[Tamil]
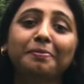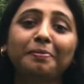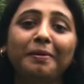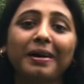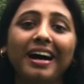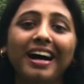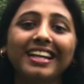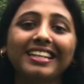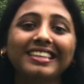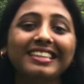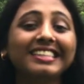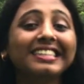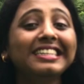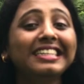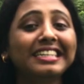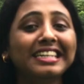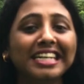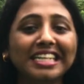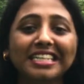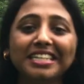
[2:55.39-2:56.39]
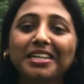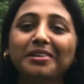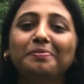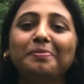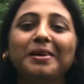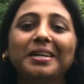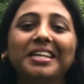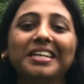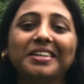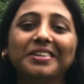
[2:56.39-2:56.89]
பார்த்து கண்கள்
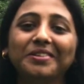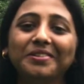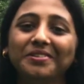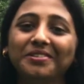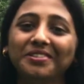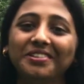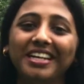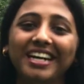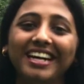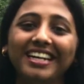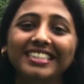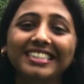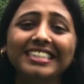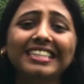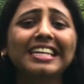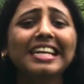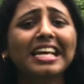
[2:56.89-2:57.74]
படக்கூடாது